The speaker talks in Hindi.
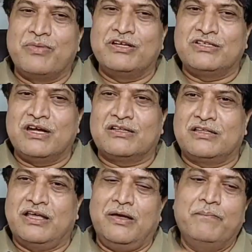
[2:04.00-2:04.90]
के मिनिस्टर
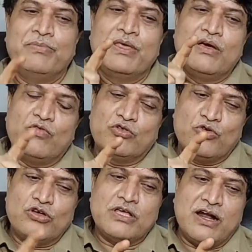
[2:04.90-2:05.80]
थे वो
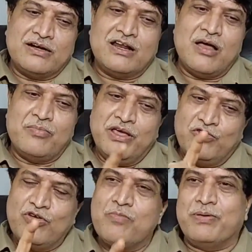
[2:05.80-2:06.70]
2018 में
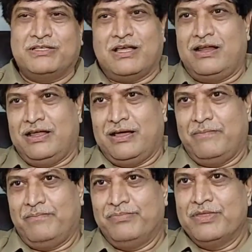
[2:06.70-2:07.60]
इन्होंने पैसा लिए
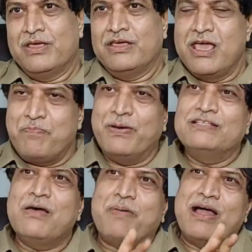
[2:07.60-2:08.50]
ये
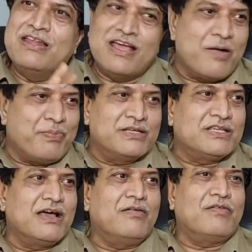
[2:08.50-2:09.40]
पैसा पानी का
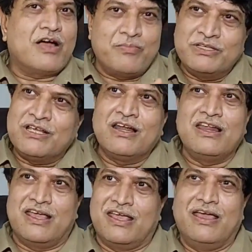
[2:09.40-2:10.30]
पैसा कमीशन
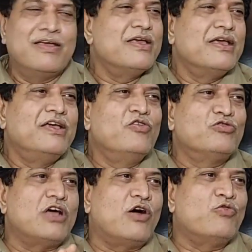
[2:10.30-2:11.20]
लेके
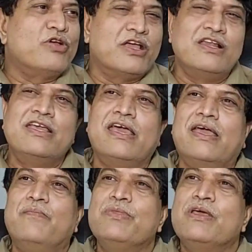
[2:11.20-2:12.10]
इन्हों दारू के लिए
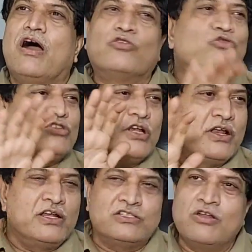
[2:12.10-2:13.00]
और दूसरे
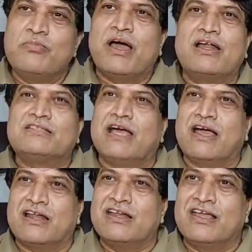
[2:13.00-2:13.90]
इलेक्शन में खर्चा
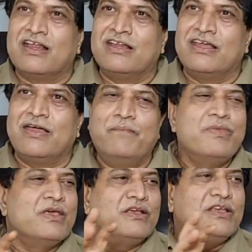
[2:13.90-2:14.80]
करने के लिए
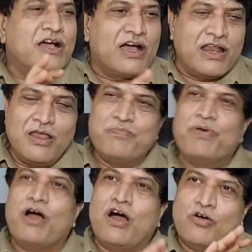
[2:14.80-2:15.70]
ये गरीब
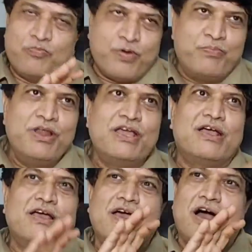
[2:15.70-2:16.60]
और
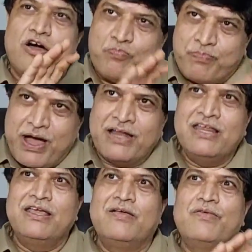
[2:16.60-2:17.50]
पब्लिक और
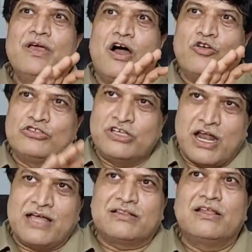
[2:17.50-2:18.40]
पानी और
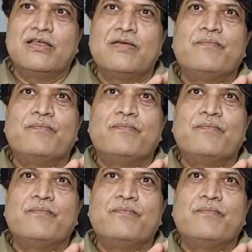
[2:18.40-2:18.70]
ज़िरात